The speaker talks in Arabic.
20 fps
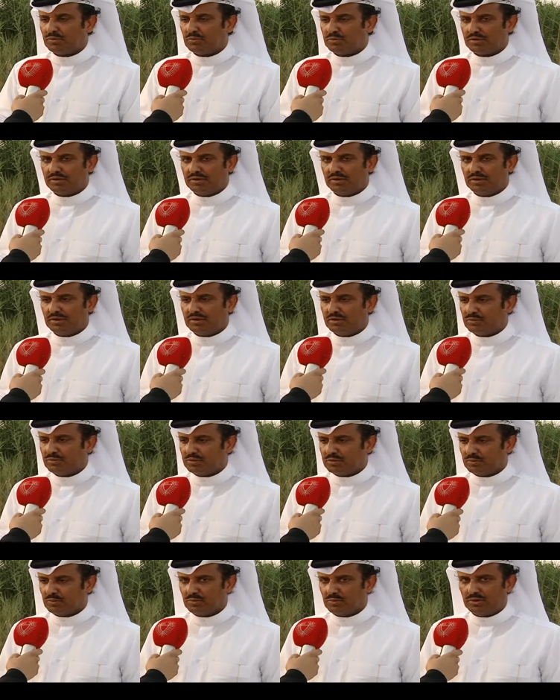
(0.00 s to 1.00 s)
روتيننا
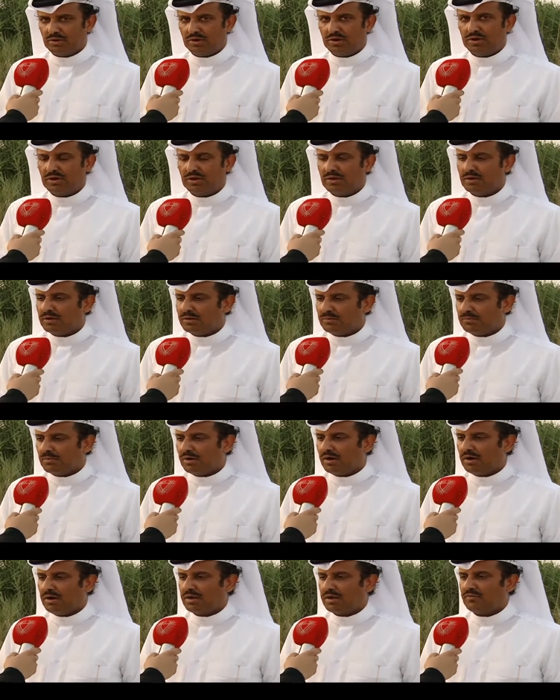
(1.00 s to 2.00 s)
وتروح
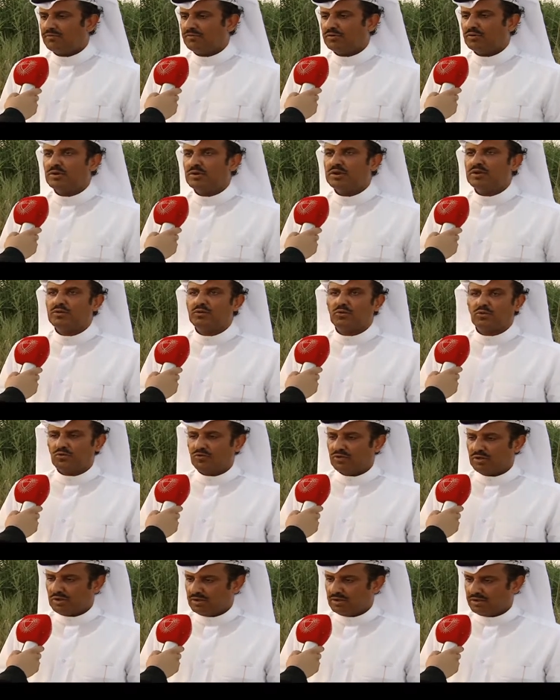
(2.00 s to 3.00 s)
ما عرفنا وين
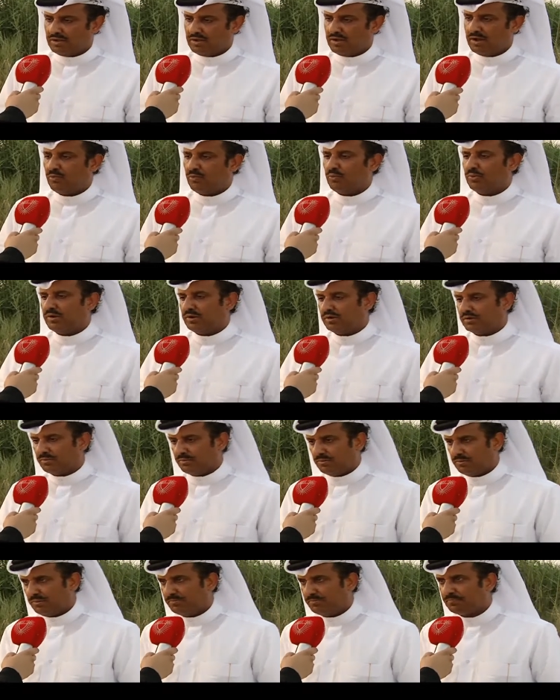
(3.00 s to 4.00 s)
توصل أو وين تروح